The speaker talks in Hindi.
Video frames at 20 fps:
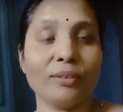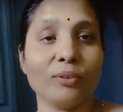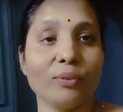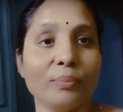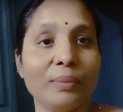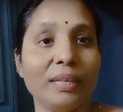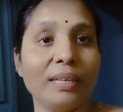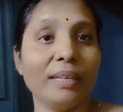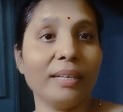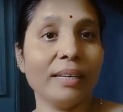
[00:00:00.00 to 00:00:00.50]
को
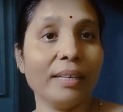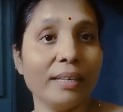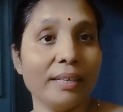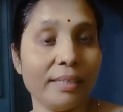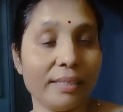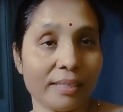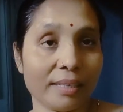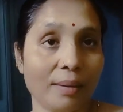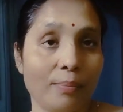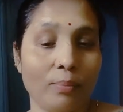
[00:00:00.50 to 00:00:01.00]
मिलेगी
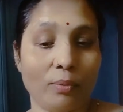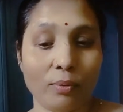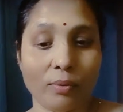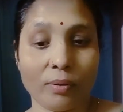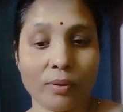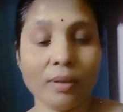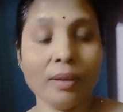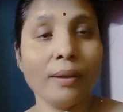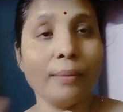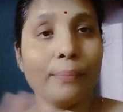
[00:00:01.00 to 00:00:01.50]
इसका ब्लॉग
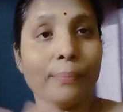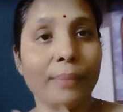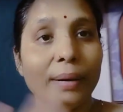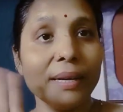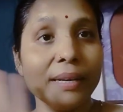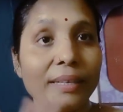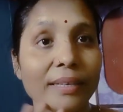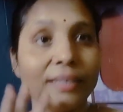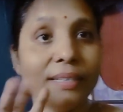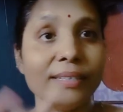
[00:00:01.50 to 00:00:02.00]

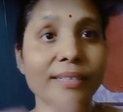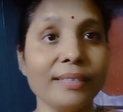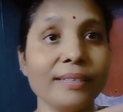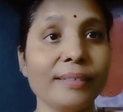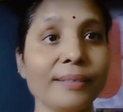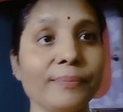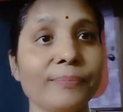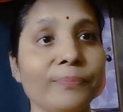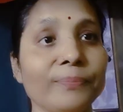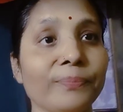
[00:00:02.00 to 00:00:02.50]
बाई